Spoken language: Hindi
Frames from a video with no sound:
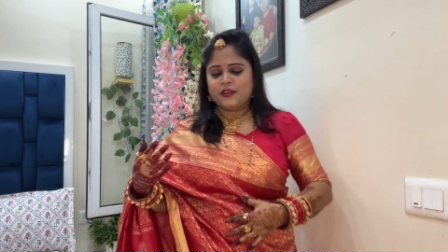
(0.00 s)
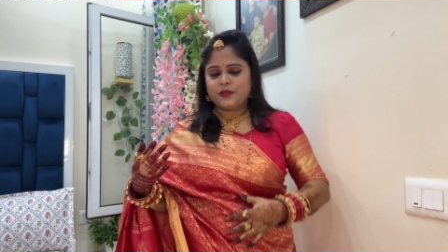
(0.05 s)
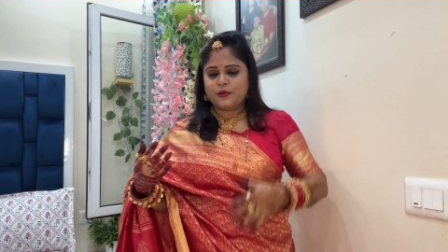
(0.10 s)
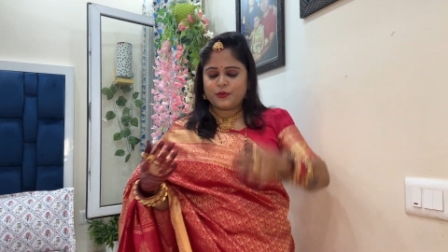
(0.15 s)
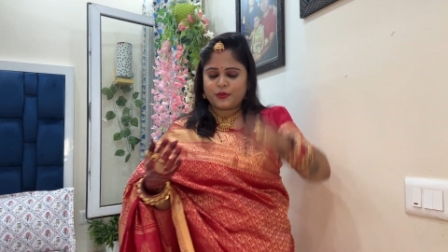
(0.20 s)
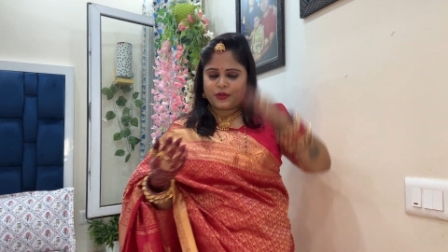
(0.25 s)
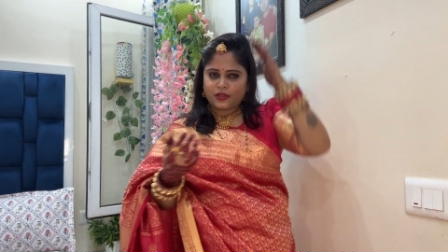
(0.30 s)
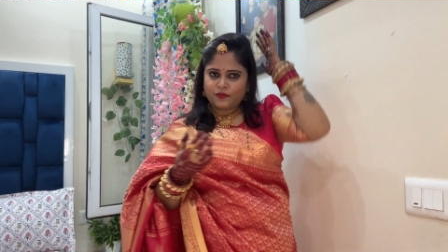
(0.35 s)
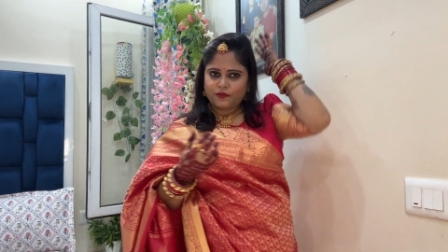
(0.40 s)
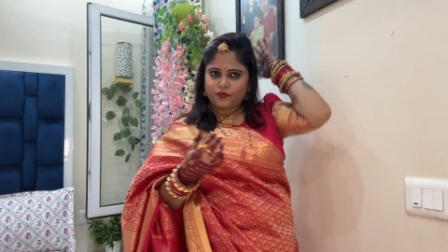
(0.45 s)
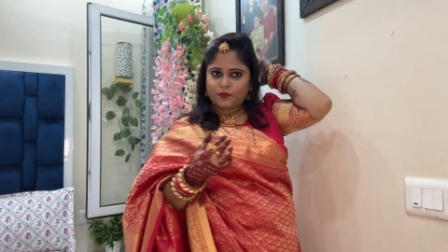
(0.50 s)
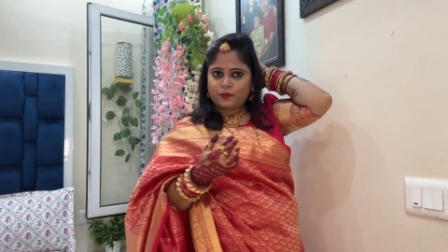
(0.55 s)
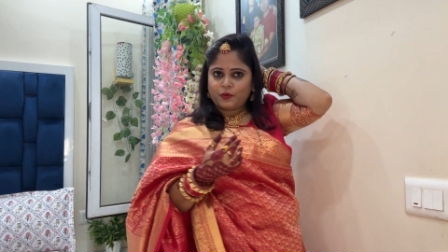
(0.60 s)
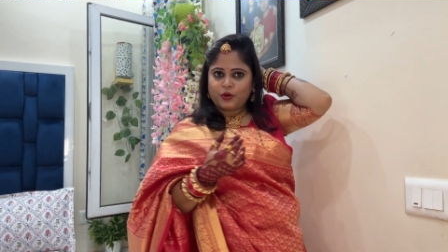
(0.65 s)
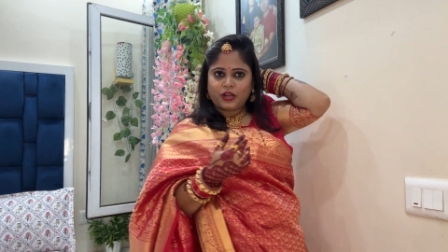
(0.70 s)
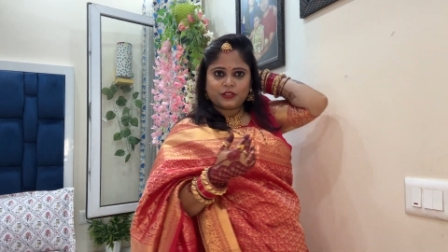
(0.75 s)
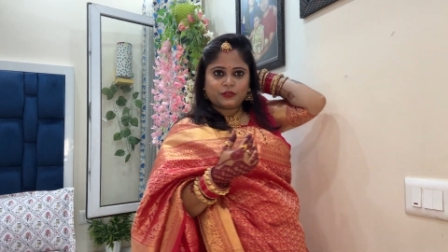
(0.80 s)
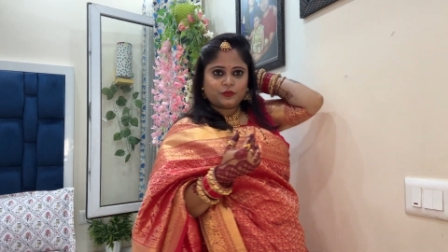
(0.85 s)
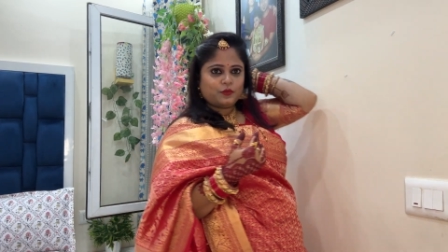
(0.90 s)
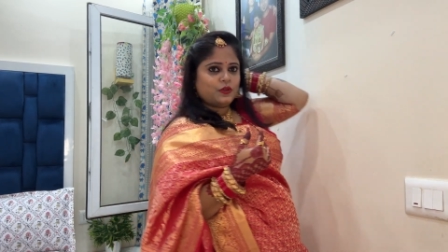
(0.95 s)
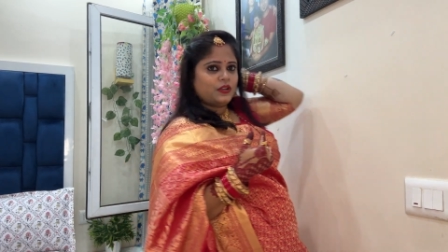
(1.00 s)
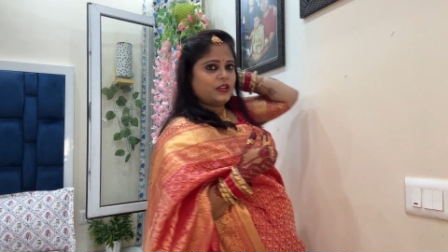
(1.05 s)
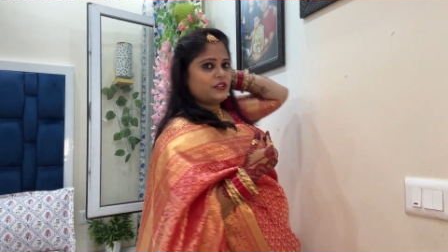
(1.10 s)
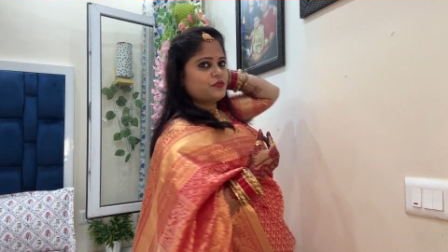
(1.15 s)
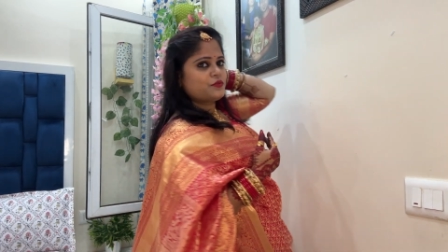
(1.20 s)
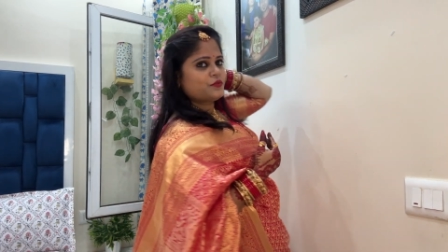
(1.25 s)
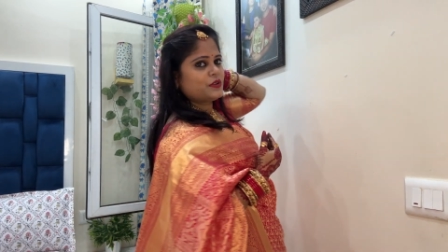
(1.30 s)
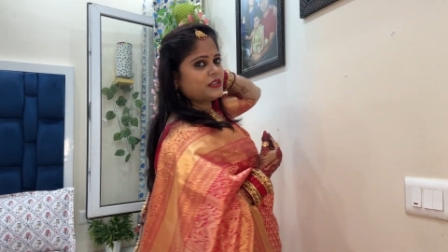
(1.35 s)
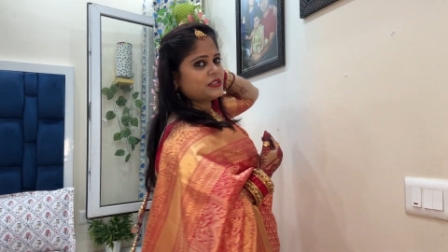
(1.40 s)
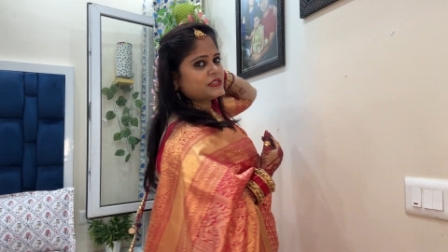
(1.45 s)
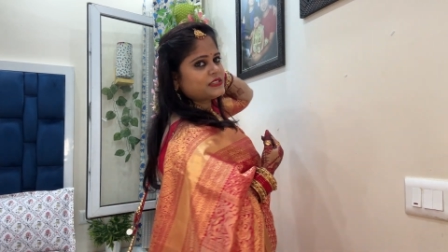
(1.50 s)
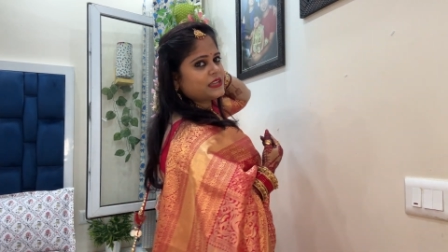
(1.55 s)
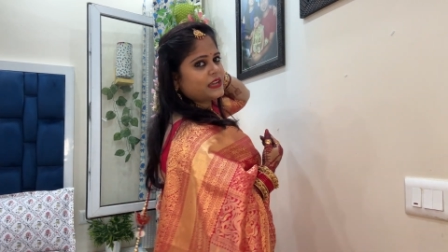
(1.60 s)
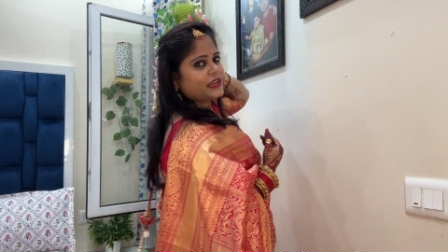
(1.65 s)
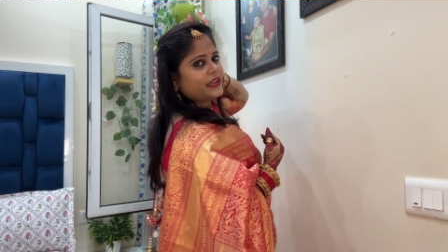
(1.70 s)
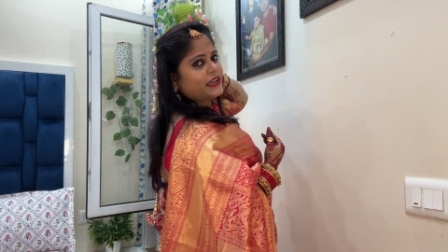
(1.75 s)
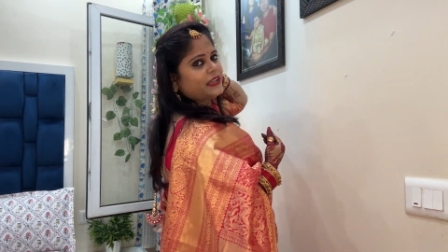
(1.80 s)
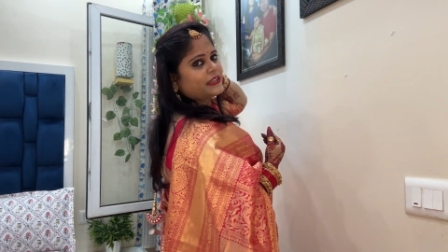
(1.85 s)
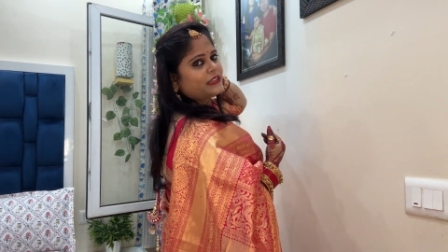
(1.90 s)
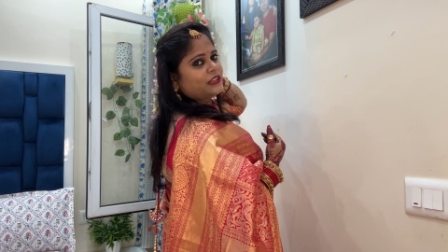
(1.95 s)
क्योंकि वो बहुत उलझ उलझ सा
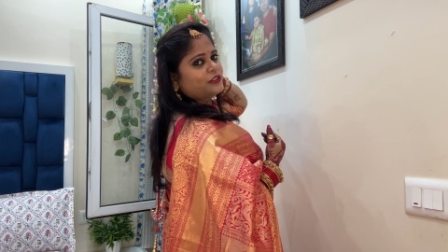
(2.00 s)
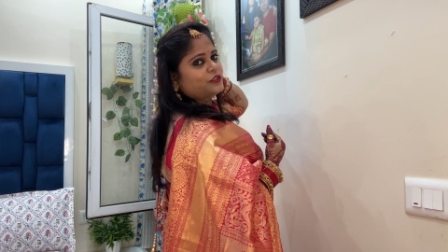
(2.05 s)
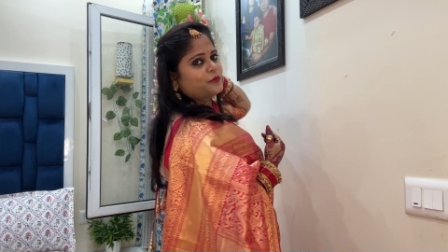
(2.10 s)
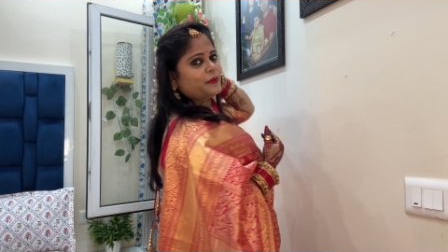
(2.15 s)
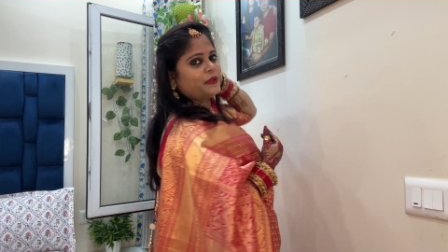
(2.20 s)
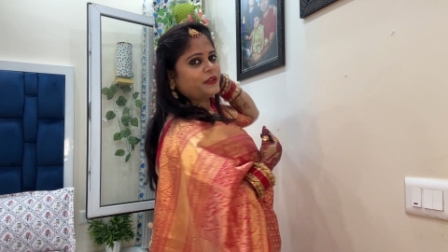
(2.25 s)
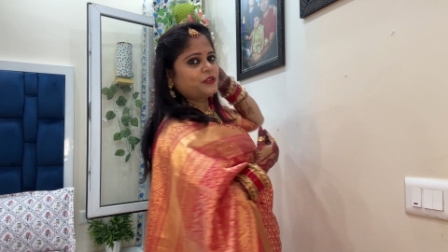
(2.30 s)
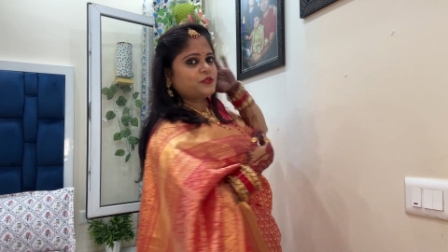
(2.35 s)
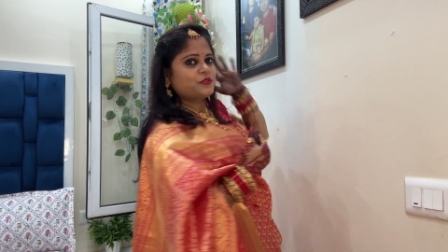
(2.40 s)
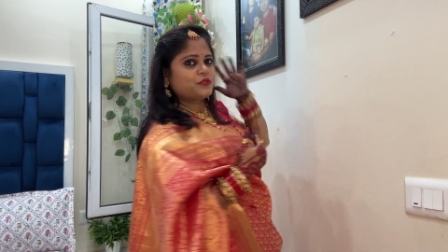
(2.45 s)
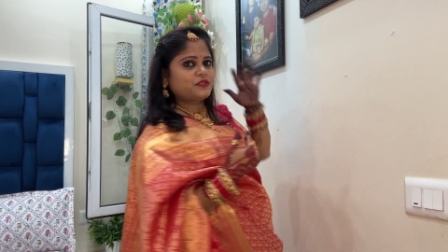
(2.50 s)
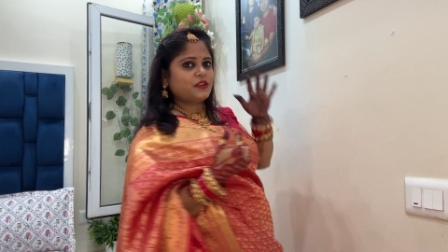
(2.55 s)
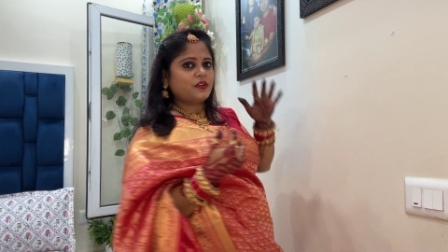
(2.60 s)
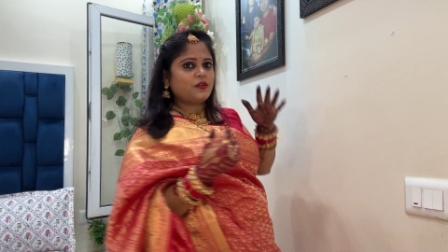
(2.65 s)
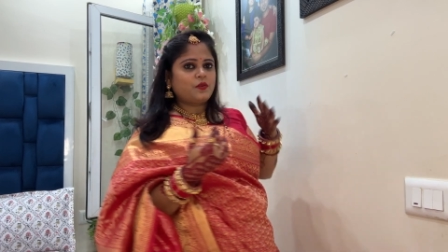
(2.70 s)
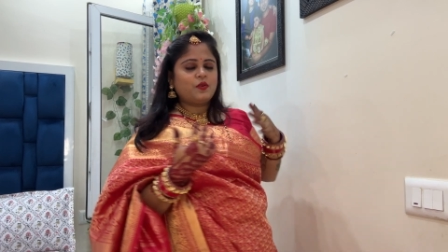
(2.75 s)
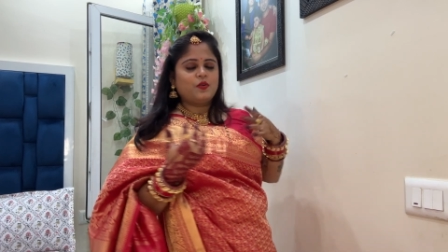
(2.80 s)
गया था तो मैंने सोचा